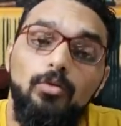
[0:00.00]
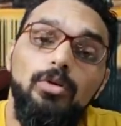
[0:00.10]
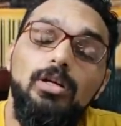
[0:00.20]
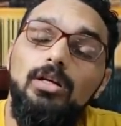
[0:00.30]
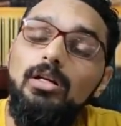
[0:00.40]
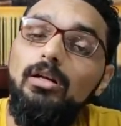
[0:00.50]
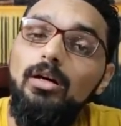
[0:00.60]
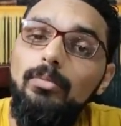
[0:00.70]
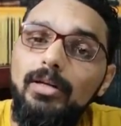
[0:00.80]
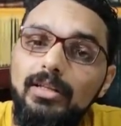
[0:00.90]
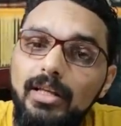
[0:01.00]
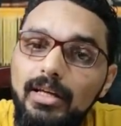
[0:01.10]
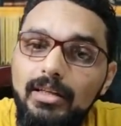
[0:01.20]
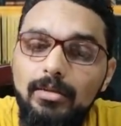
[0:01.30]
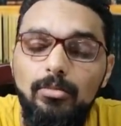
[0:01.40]
والخبر
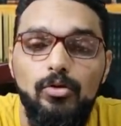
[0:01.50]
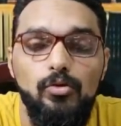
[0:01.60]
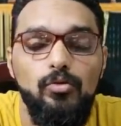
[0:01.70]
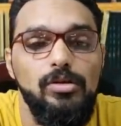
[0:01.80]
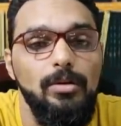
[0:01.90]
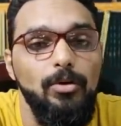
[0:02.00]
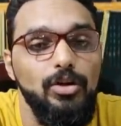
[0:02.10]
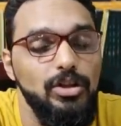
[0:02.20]
الثاني بخصوص ابو